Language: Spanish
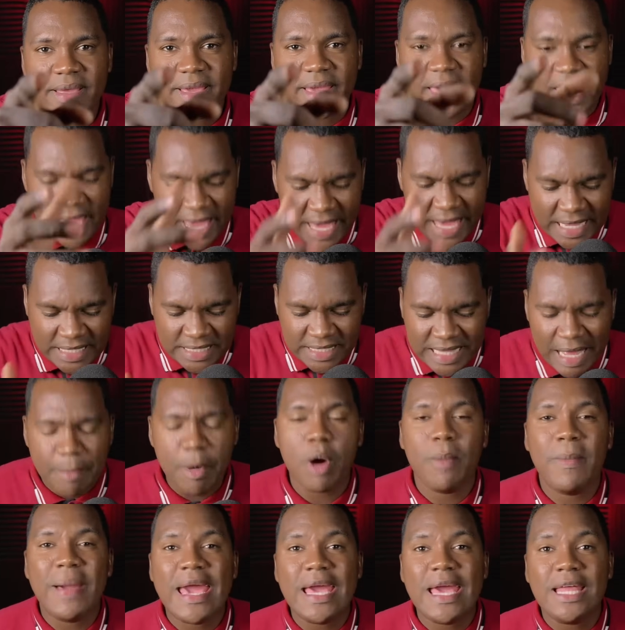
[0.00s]
que en este
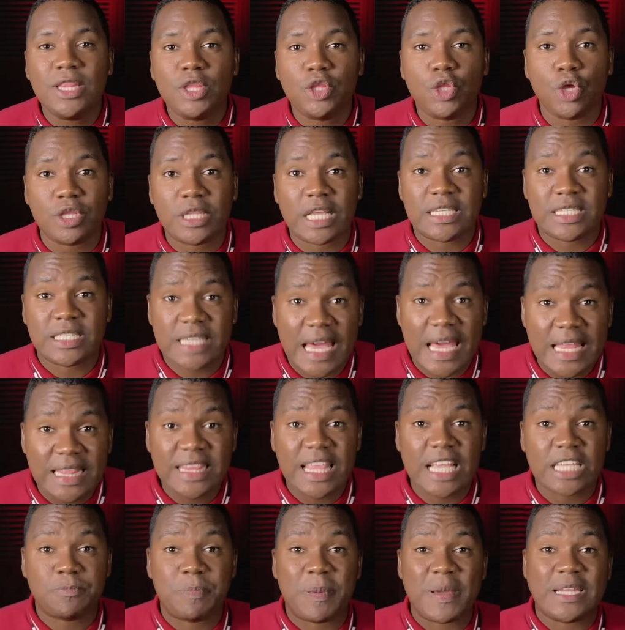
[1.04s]
momento te
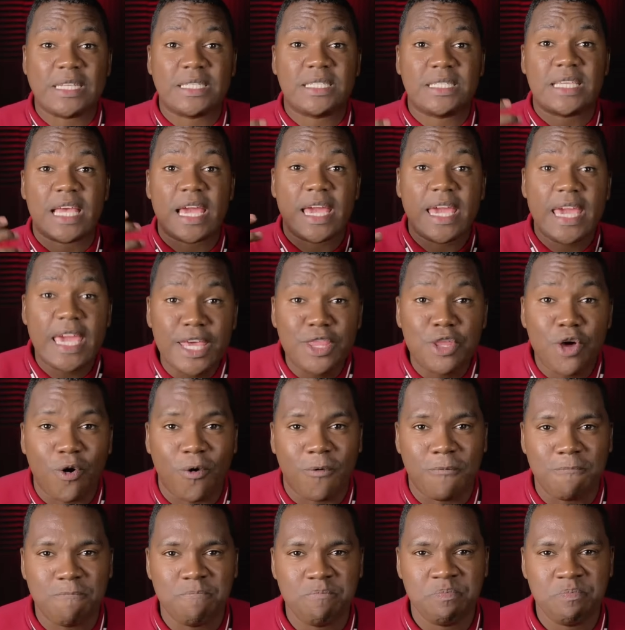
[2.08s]
sientes perseguido,